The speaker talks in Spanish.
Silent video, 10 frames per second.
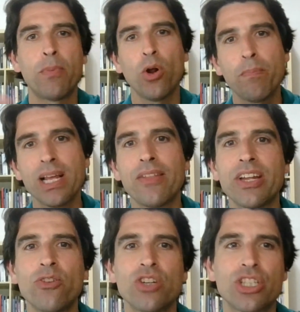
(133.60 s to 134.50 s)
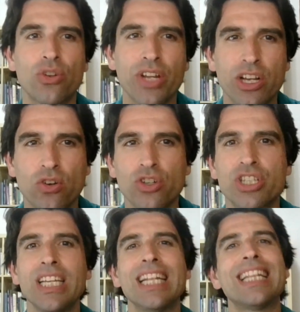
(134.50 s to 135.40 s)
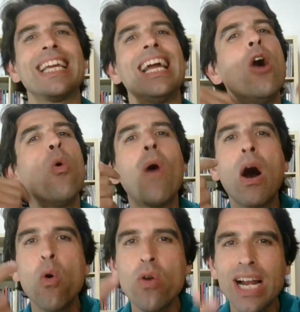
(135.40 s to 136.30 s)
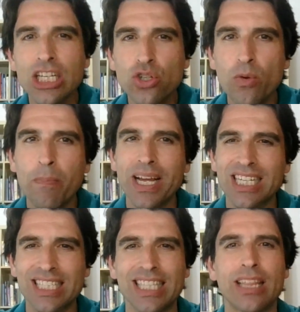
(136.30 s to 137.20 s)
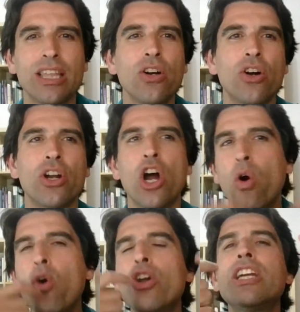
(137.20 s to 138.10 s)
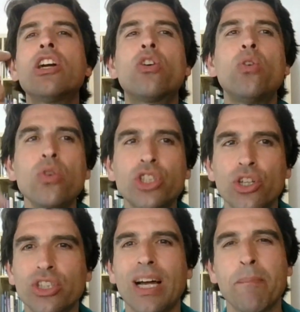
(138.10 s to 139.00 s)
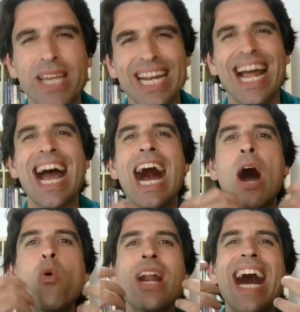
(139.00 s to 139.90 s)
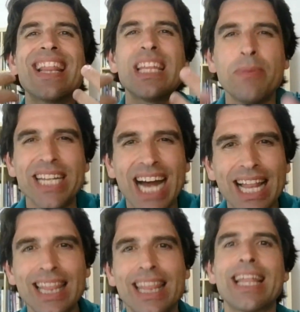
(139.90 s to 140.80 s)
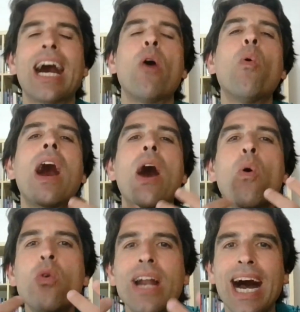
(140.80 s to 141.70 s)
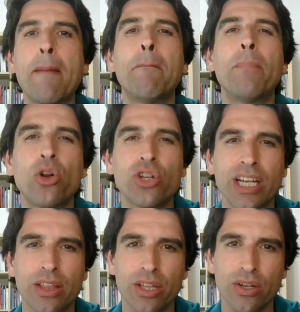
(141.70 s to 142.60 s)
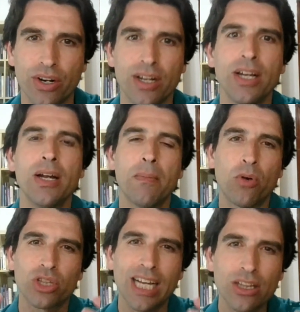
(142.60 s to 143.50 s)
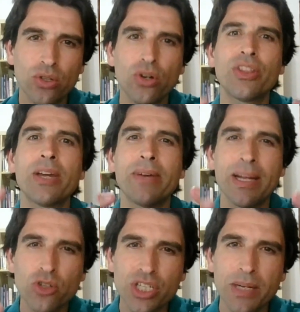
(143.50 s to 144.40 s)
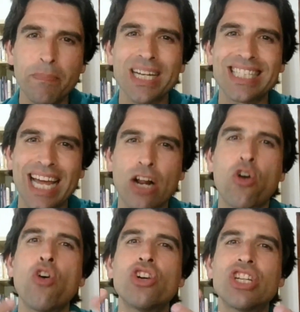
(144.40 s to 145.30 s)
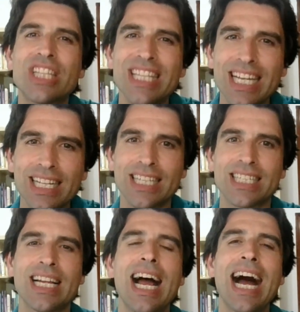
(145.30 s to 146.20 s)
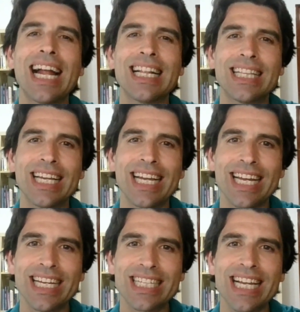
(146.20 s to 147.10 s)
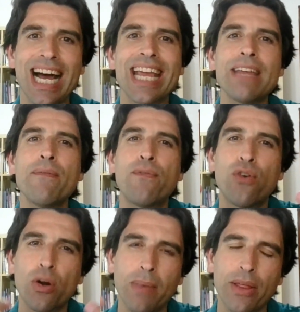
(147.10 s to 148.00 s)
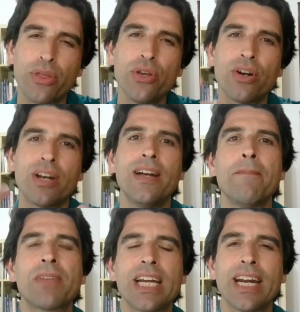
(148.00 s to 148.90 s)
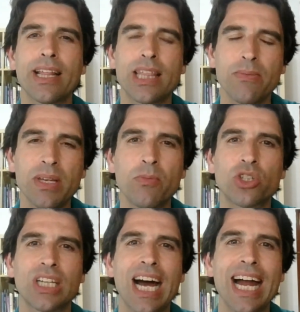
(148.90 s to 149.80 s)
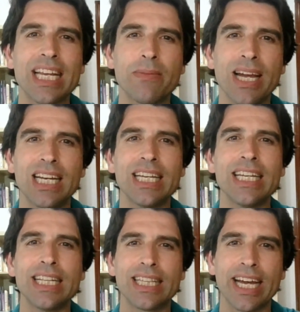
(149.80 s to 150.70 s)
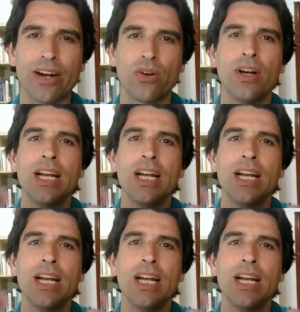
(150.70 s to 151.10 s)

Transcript: propia de nuestro inconsciente o a una superstición o incluso también a una adivinanza o a una proyección. Por tanto, deberemos siempre estar conscientes ante esa información que recibimos a nivel interno.